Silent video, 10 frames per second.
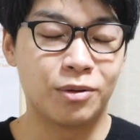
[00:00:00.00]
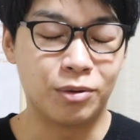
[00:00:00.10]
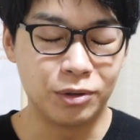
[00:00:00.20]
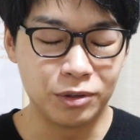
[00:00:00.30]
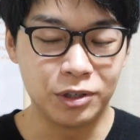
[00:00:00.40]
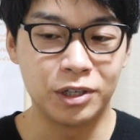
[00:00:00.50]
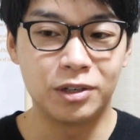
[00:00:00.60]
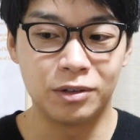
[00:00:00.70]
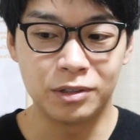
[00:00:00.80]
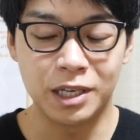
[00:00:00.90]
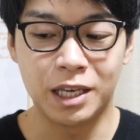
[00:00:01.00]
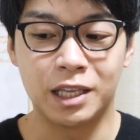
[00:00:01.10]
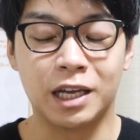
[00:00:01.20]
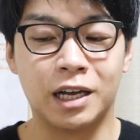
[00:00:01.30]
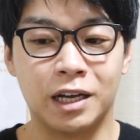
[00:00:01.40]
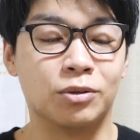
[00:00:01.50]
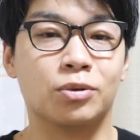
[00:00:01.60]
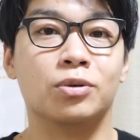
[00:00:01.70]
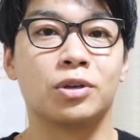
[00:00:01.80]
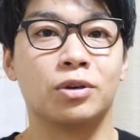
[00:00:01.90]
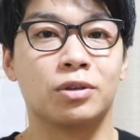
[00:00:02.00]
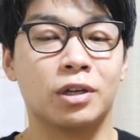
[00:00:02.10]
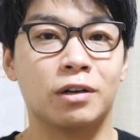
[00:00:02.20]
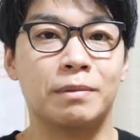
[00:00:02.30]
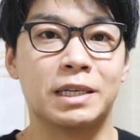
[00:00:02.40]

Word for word: このユニクロのセーターの等投球っていうのは、